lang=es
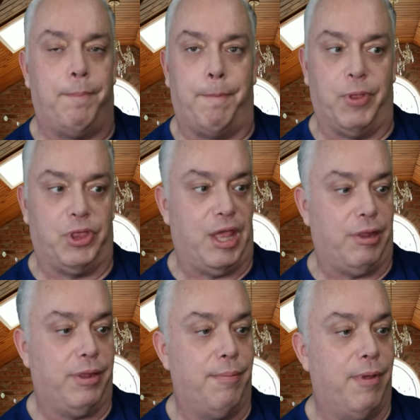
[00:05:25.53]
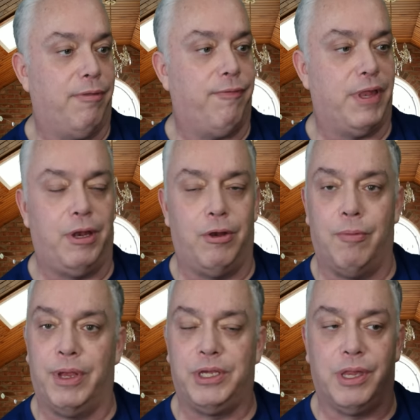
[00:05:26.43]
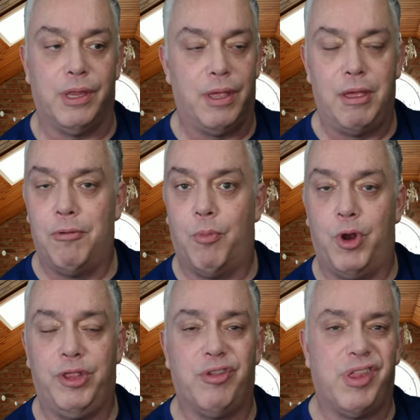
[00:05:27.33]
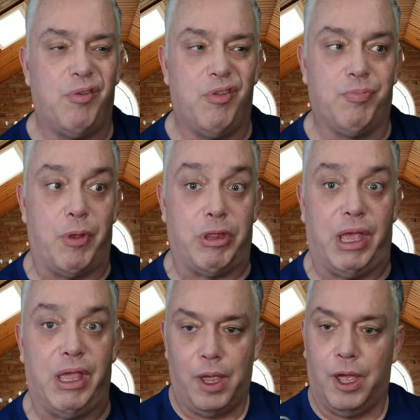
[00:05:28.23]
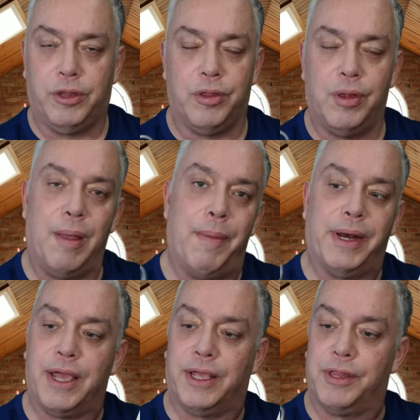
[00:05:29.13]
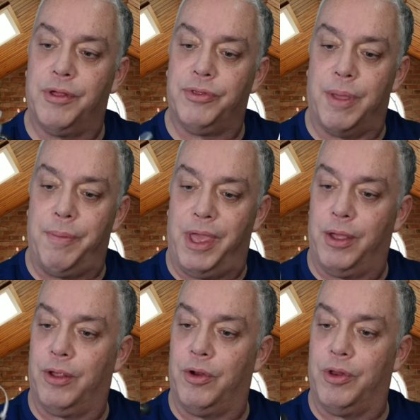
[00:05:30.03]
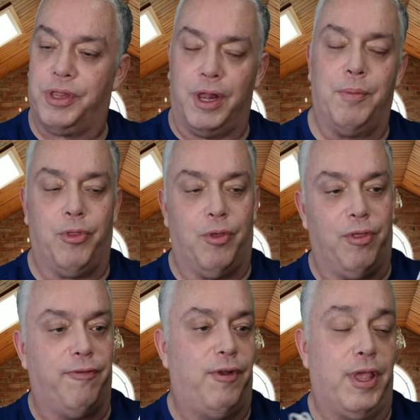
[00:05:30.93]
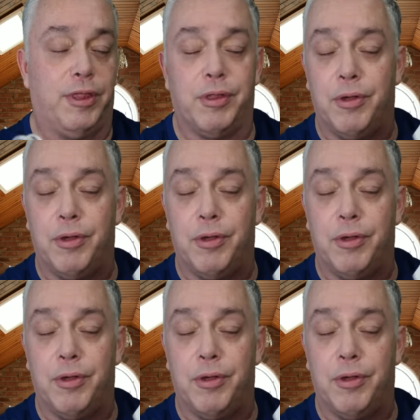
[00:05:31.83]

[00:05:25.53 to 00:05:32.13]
Está más fácil, no manches. Bonitos agudos, pero está ahí. es de una marca que son también conocida en el mundo de Ofrio y estos son